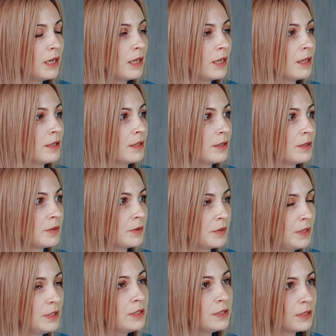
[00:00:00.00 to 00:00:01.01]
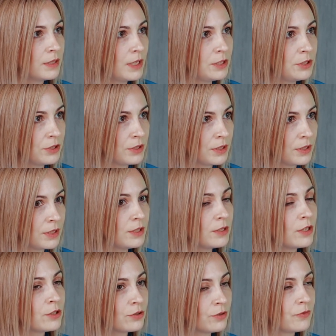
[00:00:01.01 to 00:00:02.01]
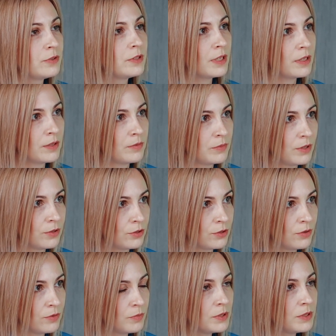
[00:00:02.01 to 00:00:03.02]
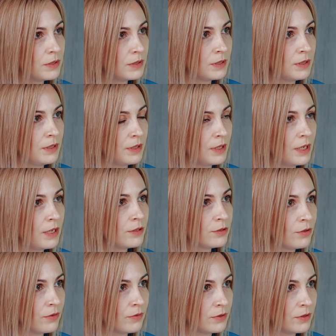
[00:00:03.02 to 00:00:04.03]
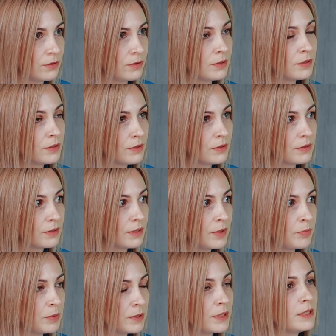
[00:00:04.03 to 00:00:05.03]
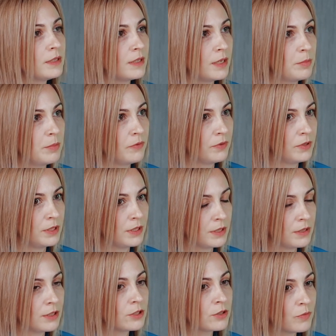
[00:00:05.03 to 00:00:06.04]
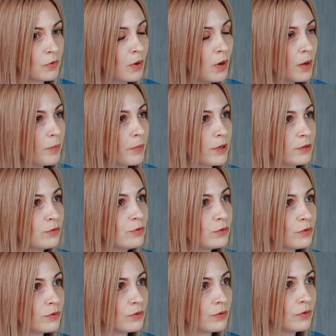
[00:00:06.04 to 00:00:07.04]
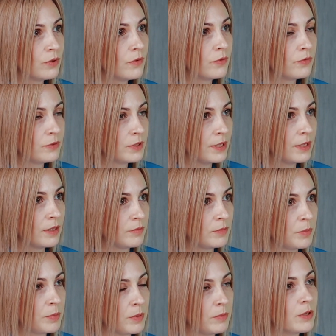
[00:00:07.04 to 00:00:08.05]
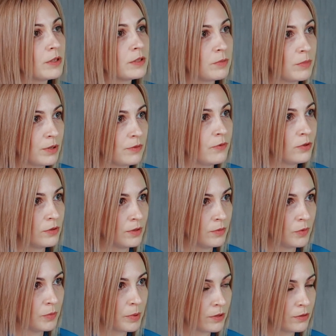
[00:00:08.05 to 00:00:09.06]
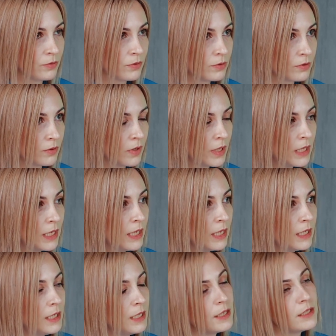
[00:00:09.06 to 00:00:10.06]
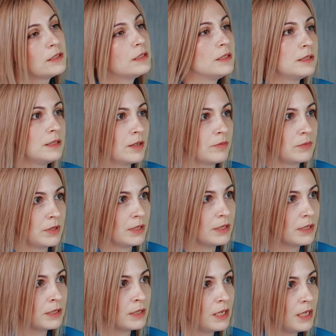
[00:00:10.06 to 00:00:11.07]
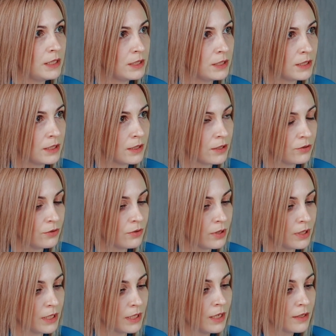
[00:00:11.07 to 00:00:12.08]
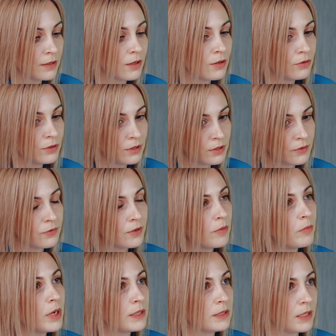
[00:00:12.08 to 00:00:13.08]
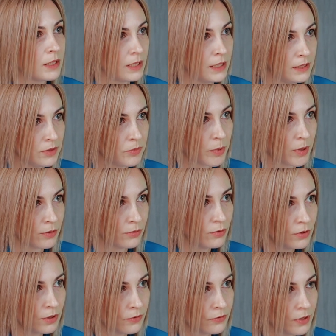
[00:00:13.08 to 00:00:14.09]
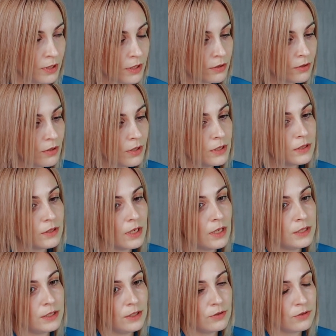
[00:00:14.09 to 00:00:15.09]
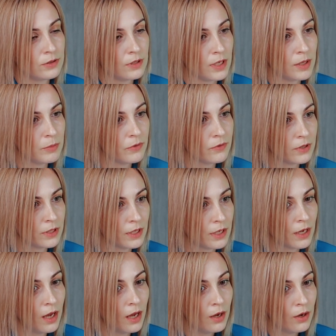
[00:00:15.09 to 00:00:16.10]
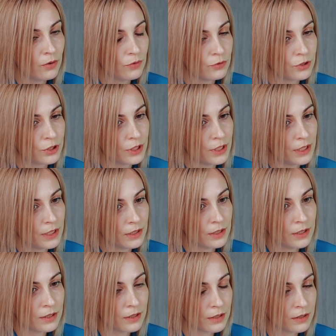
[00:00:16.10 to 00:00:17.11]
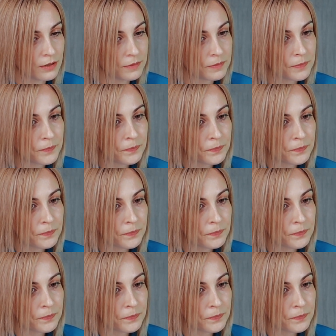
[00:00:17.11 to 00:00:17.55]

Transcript: Э, их задача сказать, а что в целом должно быть реализовано, э, описать требования к нашему продукту в целом, например, к смартфонному продукту – и есть системные аналитики, которые находятся в командах IT-продуктов и которые детализируют требования уже к